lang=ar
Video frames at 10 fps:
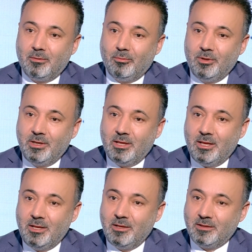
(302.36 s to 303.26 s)
واني
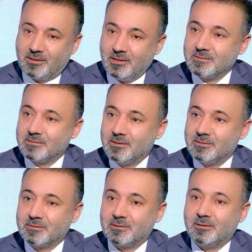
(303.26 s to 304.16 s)
اني
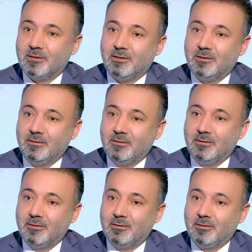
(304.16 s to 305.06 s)
اتخصص
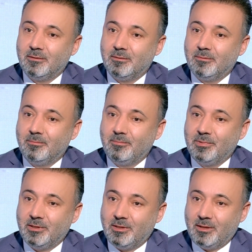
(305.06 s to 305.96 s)
عند
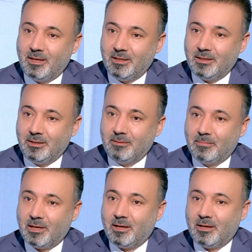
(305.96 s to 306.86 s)
يعني
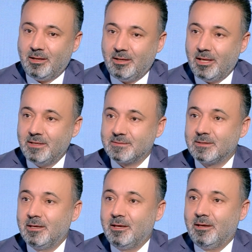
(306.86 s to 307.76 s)
مع ناس
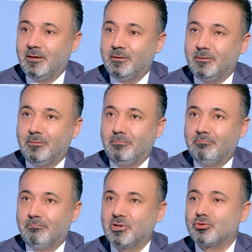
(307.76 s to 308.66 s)
آه
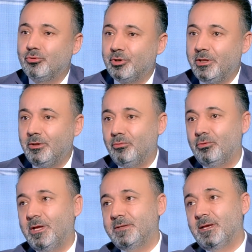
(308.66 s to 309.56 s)
مشهورين
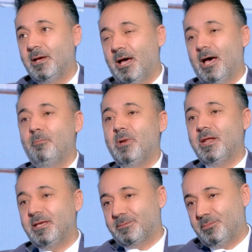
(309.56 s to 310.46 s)
وناس اهم
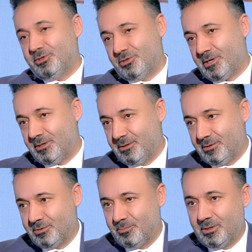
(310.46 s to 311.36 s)
ناس بجراحه
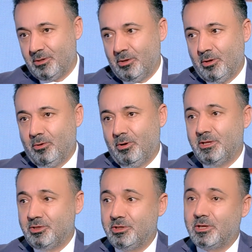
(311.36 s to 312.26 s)
التجميل وهذا
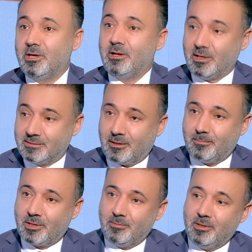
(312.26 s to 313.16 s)
الشيء كان اصعب
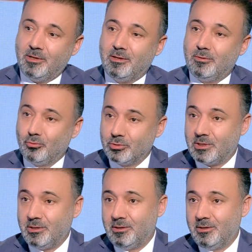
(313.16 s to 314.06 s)
كمان اني
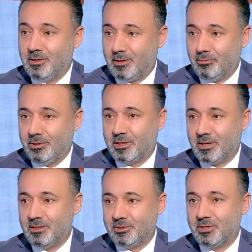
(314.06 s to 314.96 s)
اوصل لهونيك
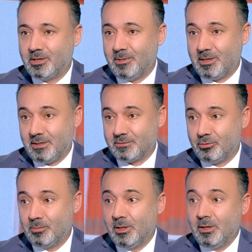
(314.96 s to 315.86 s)
هذا الشيء كمان كان
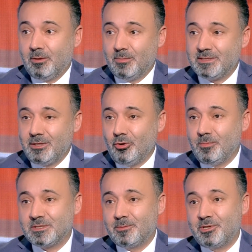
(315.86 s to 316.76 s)
صعب بس اليوم
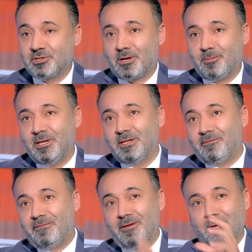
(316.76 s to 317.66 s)
اذا برجع بعيد
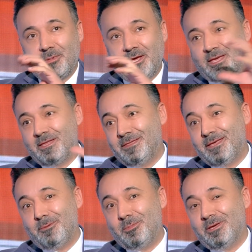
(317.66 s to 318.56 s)
الفيلم هيك
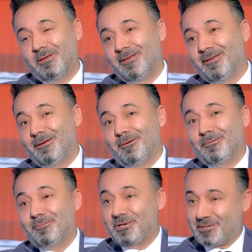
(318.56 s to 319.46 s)
قدامي
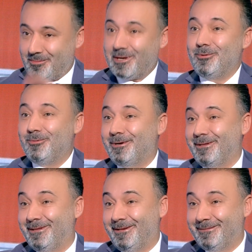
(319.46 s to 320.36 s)
برجع بعمله مره
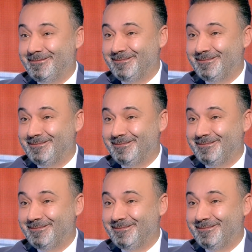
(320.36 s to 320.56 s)
ثانيه